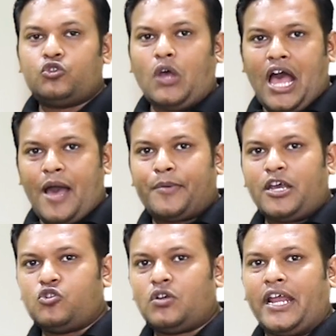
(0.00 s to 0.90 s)
तो
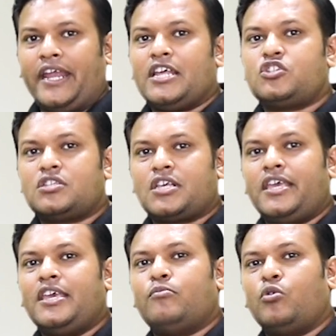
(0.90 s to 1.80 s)
आपका जो क्लाइंट है जिसका ये